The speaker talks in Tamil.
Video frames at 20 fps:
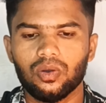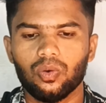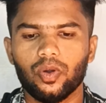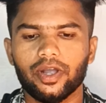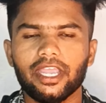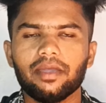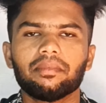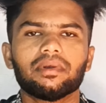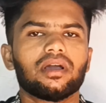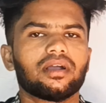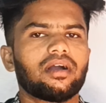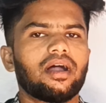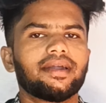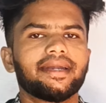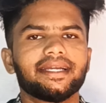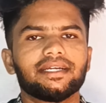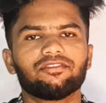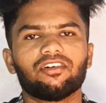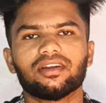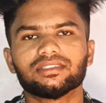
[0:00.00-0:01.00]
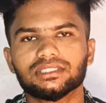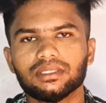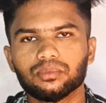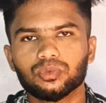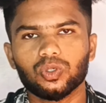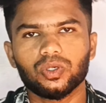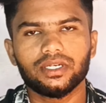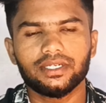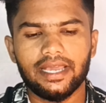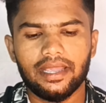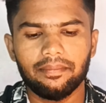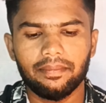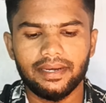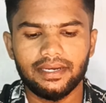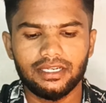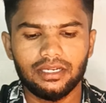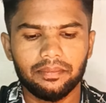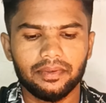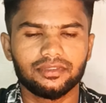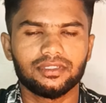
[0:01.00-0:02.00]
ஓகே இப்போ நான் காண்டாக்ட் வாட்ஸ்அப் சொல்லிட்டு டைப்
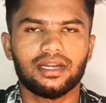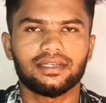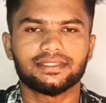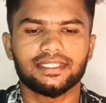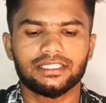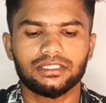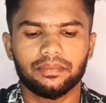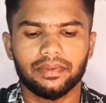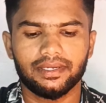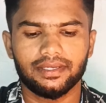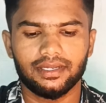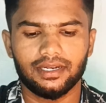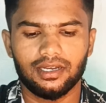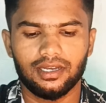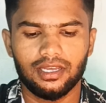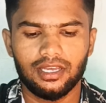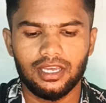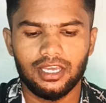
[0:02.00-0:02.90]
பண்ணிவிட்டு இப்போ வந்து நான் சர்ச் பண்ணிக்கிறேன்